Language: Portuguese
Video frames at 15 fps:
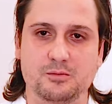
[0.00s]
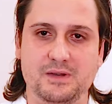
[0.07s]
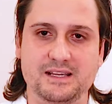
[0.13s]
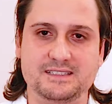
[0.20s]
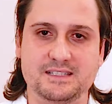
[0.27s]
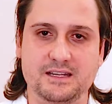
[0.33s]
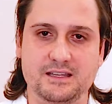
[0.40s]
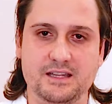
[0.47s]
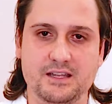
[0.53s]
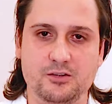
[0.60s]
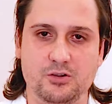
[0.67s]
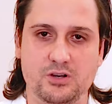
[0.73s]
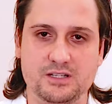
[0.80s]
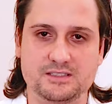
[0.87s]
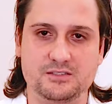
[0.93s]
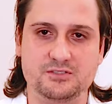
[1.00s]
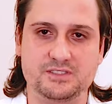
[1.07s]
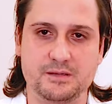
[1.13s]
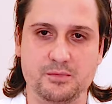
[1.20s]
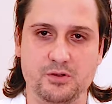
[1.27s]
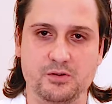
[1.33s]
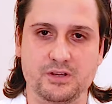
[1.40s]
mais criteriosa
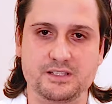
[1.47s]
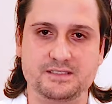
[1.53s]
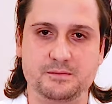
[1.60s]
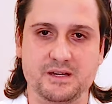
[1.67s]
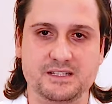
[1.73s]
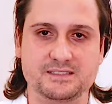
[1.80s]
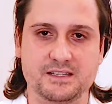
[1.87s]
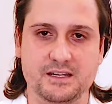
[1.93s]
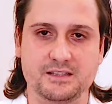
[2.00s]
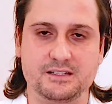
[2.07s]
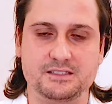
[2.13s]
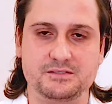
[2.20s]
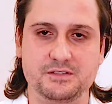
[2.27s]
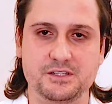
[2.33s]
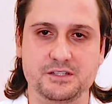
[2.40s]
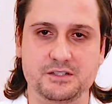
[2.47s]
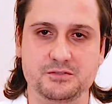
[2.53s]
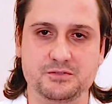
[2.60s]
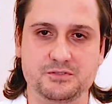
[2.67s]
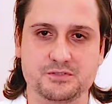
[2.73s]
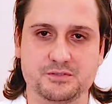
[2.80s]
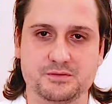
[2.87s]
dos embriões para serem transferidos.